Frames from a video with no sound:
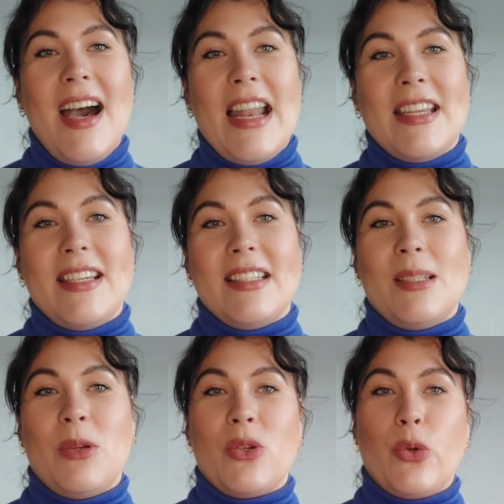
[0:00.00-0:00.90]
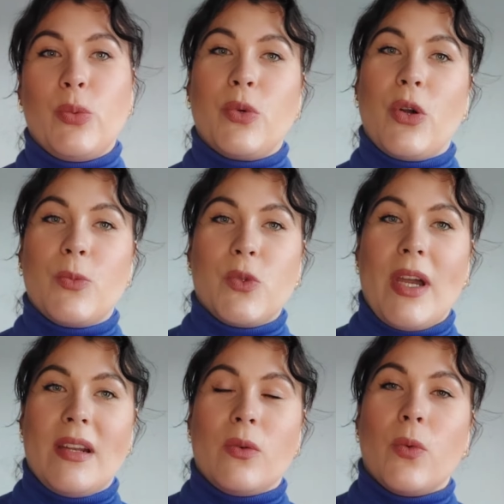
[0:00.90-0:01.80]
hatte ich das eben auch durchbekommen, so
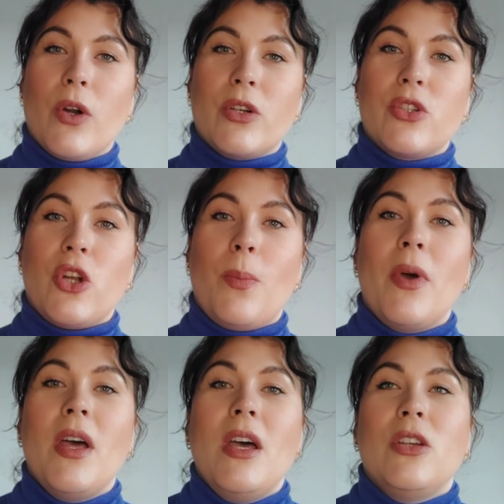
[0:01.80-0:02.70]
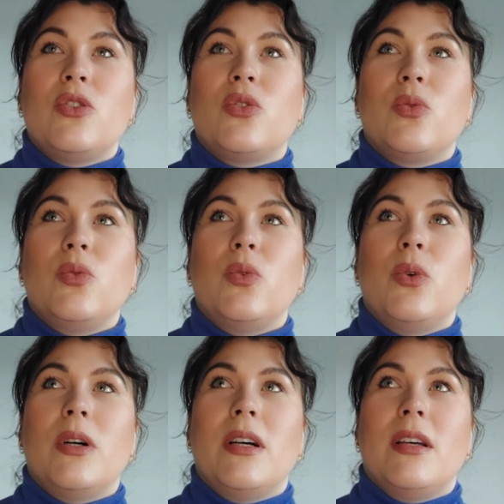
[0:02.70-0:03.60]
einen Workshop
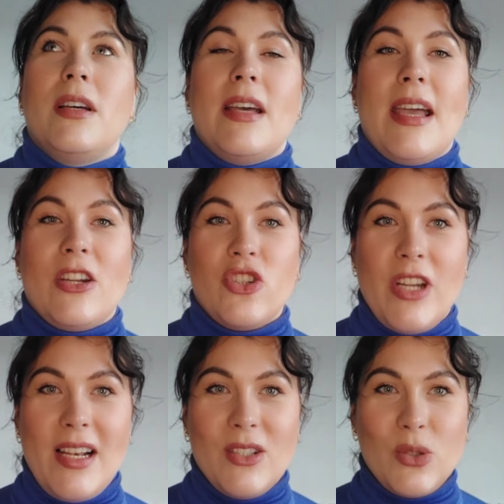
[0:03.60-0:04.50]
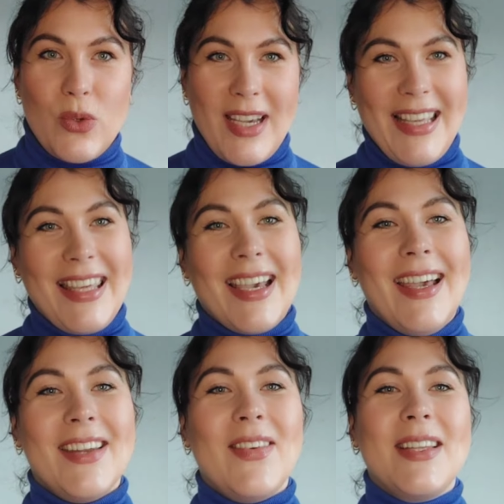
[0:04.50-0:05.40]
zu erstellen, zu
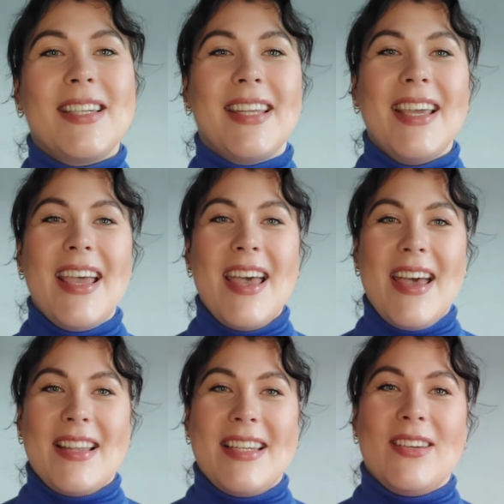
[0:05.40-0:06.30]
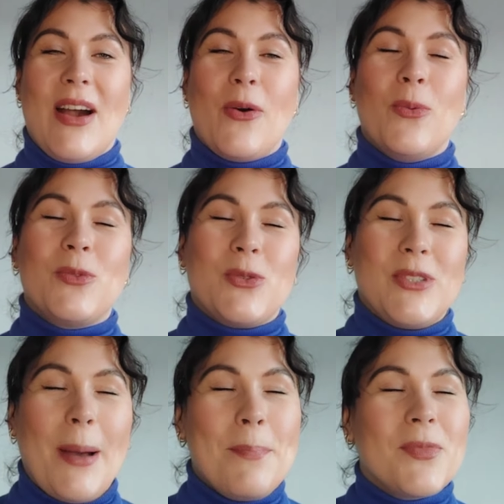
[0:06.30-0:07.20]
kreieren mit denen da oben
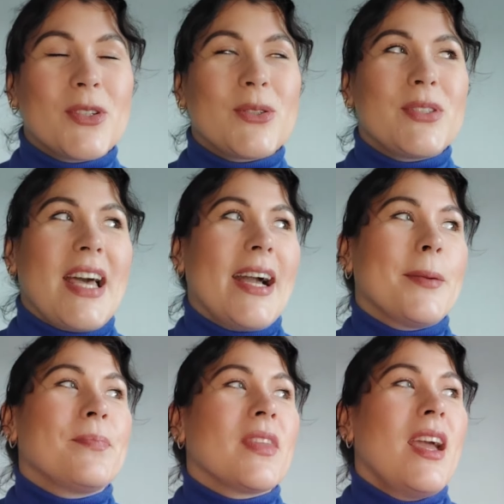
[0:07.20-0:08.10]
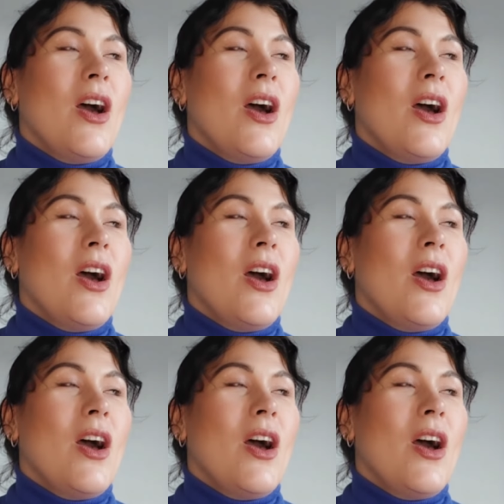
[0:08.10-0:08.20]
zusammen sozusagen.